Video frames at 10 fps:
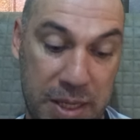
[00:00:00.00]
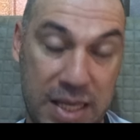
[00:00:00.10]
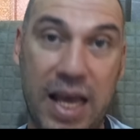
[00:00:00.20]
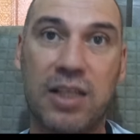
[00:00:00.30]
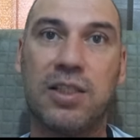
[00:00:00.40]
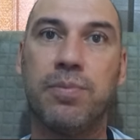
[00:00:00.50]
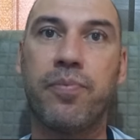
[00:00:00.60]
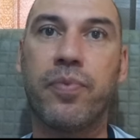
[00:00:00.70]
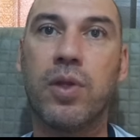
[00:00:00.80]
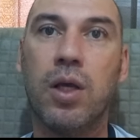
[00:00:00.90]
Bir diğer
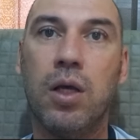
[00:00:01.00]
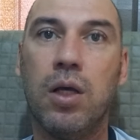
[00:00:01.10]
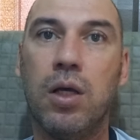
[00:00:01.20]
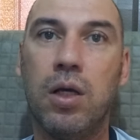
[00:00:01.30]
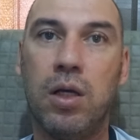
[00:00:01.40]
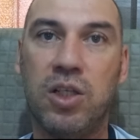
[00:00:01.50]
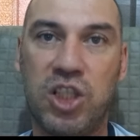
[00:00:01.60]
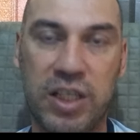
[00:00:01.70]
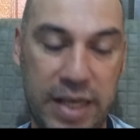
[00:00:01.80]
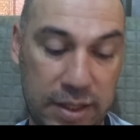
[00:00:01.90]
e,
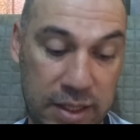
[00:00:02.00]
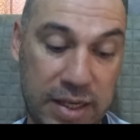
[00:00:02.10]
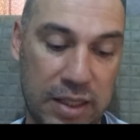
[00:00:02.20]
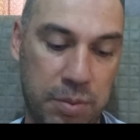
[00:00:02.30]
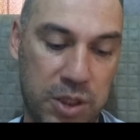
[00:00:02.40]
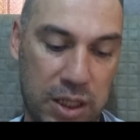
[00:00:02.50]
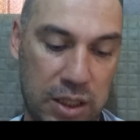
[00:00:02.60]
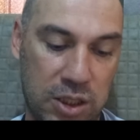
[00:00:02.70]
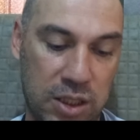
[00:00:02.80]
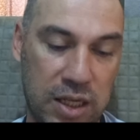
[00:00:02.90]
şirket dikkatimi
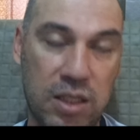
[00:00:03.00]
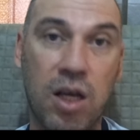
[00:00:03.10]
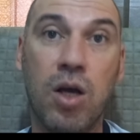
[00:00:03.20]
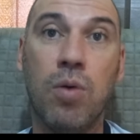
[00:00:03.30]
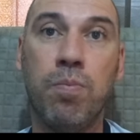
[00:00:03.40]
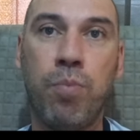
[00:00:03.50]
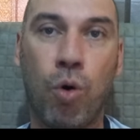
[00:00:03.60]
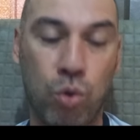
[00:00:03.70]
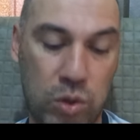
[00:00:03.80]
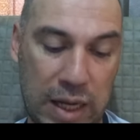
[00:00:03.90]
çeken şirket
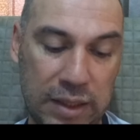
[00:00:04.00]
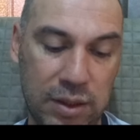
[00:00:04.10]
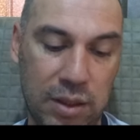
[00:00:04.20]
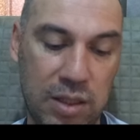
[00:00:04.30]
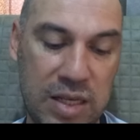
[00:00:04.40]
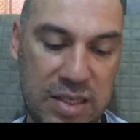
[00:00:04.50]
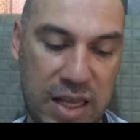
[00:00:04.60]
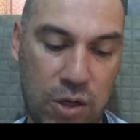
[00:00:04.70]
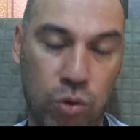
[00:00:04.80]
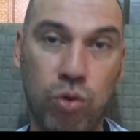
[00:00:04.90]
Borusan
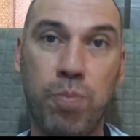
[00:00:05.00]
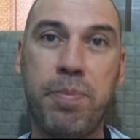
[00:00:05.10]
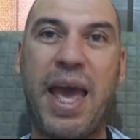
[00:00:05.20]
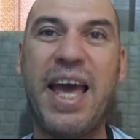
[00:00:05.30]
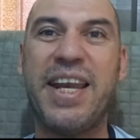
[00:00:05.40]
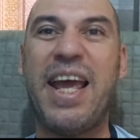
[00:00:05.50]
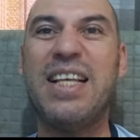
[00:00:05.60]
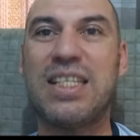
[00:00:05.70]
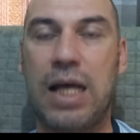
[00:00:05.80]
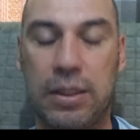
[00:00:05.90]
hisse kodu
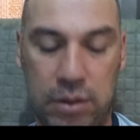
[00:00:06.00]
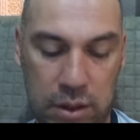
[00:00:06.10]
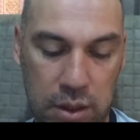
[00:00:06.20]
BRSAN.